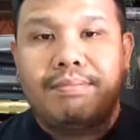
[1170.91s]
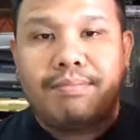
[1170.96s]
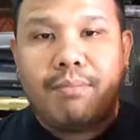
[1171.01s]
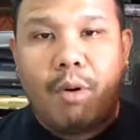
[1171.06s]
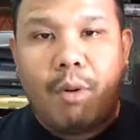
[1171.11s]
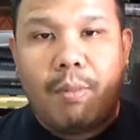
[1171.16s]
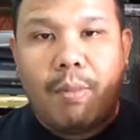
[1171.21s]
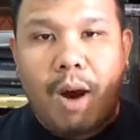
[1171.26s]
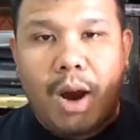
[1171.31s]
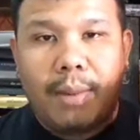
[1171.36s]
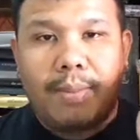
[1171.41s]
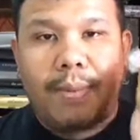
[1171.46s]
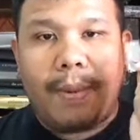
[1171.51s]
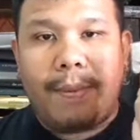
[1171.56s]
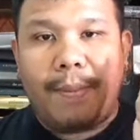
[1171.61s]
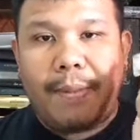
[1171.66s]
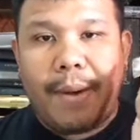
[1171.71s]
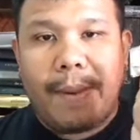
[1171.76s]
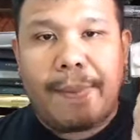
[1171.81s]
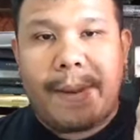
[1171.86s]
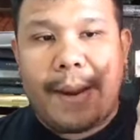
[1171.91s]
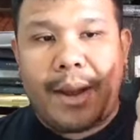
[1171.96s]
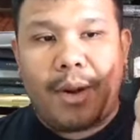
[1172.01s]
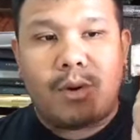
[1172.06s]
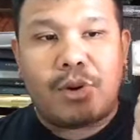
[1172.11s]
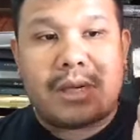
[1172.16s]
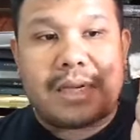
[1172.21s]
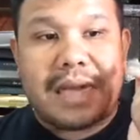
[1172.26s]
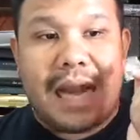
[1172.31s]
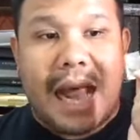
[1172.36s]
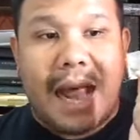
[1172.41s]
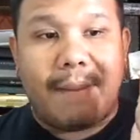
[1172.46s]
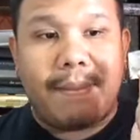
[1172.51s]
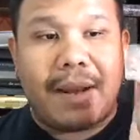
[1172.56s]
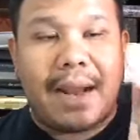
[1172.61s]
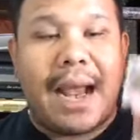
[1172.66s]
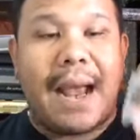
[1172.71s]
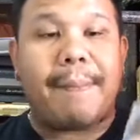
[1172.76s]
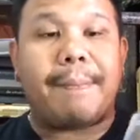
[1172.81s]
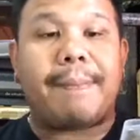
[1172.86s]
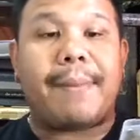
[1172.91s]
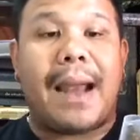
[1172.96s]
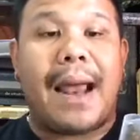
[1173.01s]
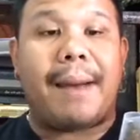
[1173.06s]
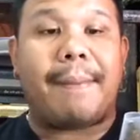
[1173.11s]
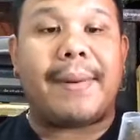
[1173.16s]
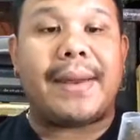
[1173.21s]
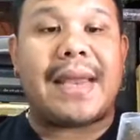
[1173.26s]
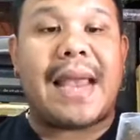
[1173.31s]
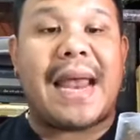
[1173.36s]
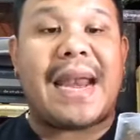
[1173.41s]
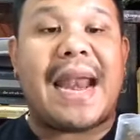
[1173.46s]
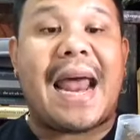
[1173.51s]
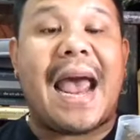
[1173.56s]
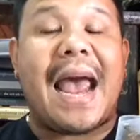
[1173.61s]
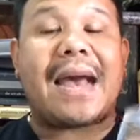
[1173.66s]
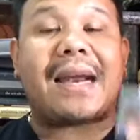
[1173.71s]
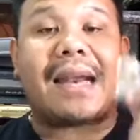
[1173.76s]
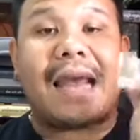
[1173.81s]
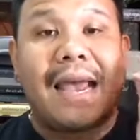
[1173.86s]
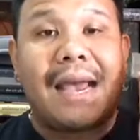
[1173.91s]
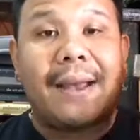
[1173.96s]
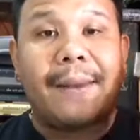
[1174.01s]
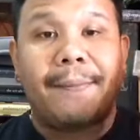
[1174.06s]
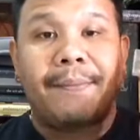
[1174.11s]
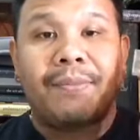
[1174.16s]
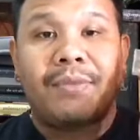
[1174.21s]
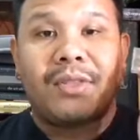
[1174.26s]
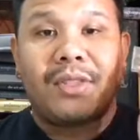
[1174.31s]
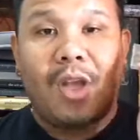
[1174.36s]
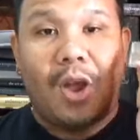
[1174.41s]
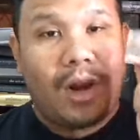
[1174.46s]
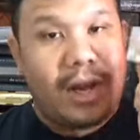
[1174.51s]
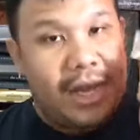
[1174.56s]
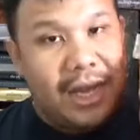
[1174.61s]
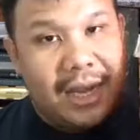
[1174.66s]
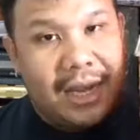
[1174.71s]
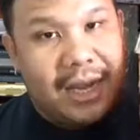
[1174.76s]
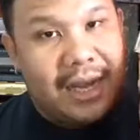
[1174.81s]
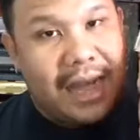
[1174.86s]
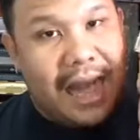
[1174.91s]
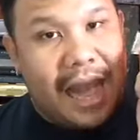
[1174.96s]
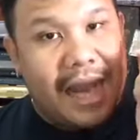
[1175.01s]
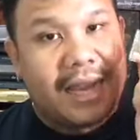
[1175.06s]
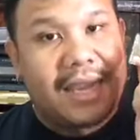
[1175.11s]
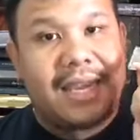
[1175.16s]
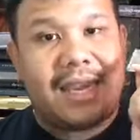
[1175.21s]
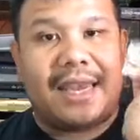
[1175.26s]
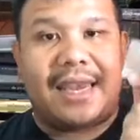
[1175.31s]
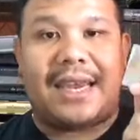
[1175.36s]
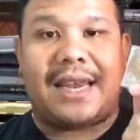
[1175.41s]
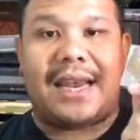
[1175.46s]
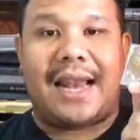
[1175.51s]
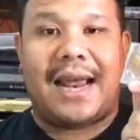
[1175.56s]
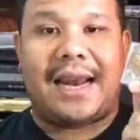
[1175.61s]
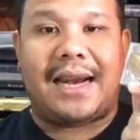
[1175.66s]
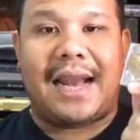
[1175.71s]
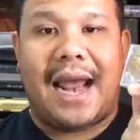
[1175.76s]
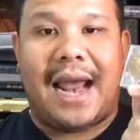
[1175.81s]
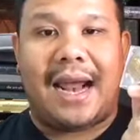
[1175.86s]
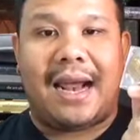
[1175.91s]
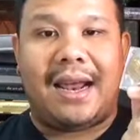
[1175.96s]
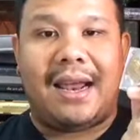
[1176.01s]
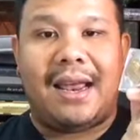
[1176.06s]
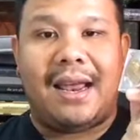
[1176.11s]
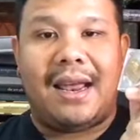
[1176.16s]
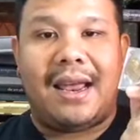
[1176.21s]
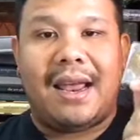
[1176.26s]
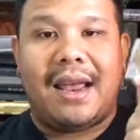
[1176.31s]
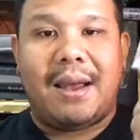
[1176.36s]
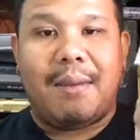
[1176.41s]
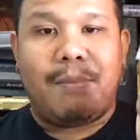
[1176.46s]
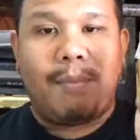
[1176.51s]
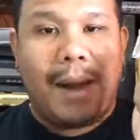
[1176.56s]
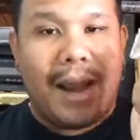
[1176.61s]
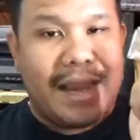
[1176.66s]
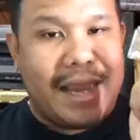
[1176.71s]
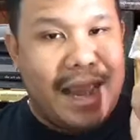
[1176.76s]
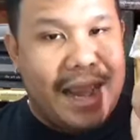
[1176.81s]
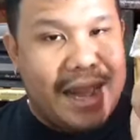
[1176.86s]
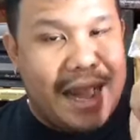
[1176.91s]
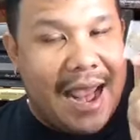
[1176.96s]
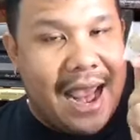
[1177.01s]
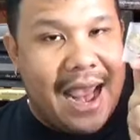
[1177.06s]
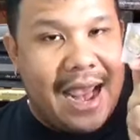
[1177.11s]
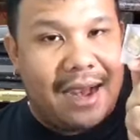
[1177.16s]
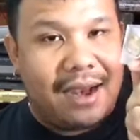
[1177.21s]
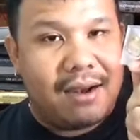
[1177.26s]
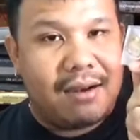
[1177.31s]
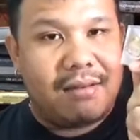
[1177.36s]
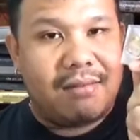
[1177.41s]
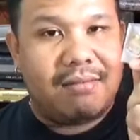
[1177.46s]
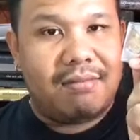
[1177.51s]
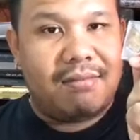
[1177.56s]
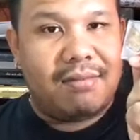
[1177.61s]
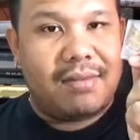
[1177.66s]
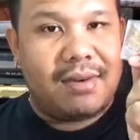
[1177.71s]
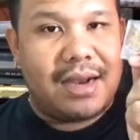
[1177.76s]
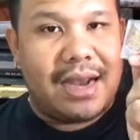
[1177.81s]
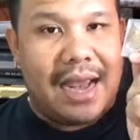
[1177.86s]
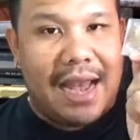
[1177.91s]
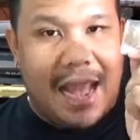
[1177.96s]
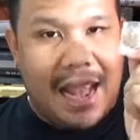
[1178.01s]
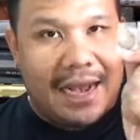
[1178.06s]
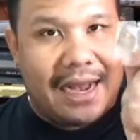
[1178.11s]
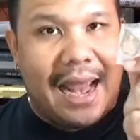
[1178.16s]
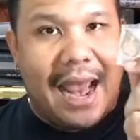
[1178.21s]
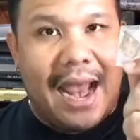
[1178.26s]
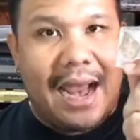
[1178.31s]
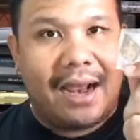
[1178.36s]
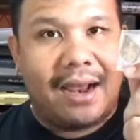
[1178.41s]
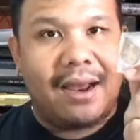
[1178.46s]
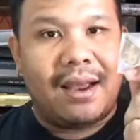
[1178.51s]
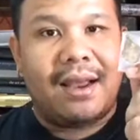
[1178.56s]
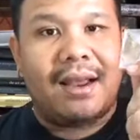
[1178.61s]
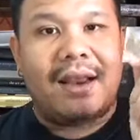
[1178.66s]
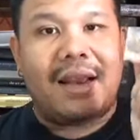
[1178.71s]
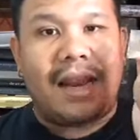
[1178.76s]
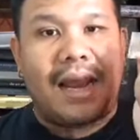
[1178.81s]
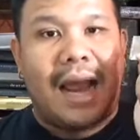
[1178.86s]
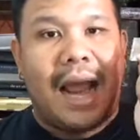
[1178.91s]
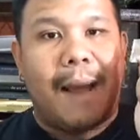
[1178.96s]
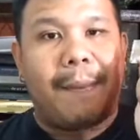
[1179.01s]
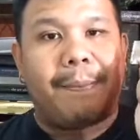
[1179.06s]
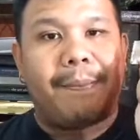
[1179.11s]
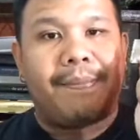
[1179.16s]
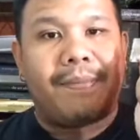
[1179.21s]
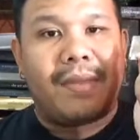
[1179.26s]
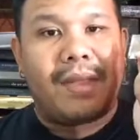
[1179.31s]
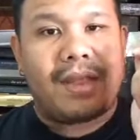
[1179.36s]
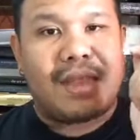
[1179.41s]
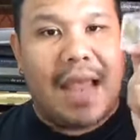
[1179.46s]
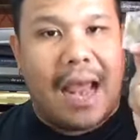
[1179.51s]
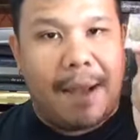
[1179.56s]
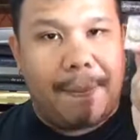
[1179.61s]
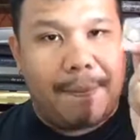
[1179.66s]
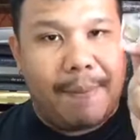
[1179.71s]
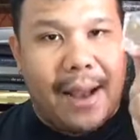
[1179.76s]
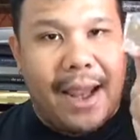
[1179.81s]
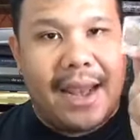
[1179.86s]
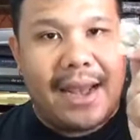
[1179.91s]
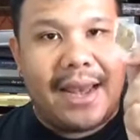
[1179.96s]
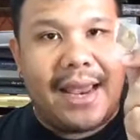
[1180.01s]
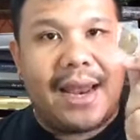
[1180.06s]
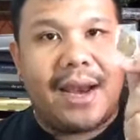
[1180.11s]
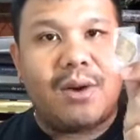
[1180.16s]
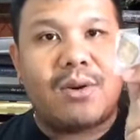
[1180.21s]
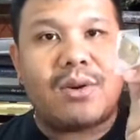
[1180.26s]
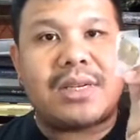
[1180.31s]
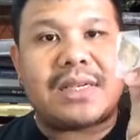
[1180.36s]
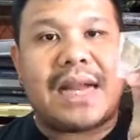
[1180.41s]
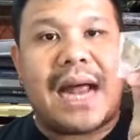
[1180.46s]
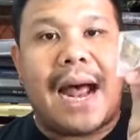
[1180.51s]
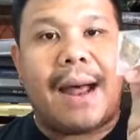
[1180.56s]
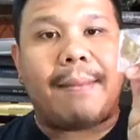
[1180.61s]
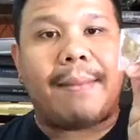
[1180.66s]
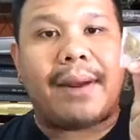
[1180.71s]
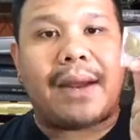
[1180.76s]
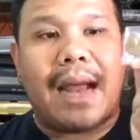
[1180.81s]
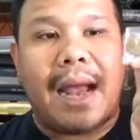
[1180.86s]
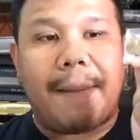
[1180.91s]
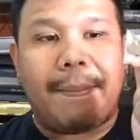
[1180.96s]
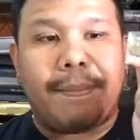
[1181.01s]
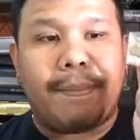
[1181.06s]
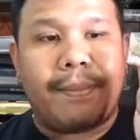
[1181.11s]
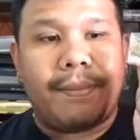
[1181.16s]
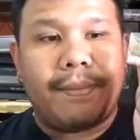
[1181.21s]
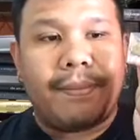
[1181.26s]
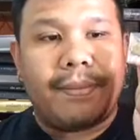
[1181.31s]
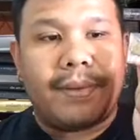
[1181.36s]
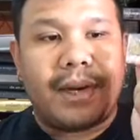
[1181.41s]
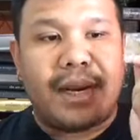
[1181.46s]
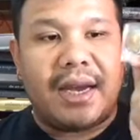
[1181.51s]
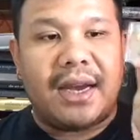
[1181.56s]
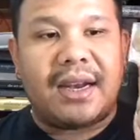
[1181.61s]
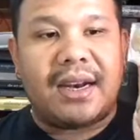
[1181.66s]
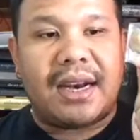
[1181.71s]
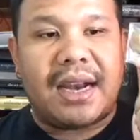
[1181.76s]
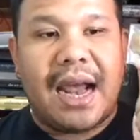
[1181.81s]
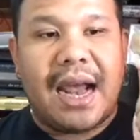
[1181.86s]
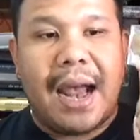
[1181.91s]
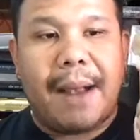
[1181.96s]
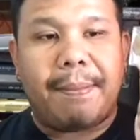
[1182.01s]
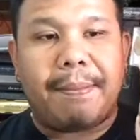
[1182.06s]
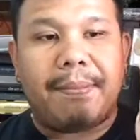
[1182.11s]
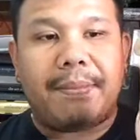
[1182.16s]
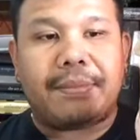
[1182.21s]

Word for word: ผมบอกว่าเป็นรุ่นสามนะครับ หลังพญานาคนะ ตอนนี้นาคีกำลังดัง พญานาคกำลังดังนะครับจัดไปเหรียญรุ่นสามนะครับหนึ่งนะครับ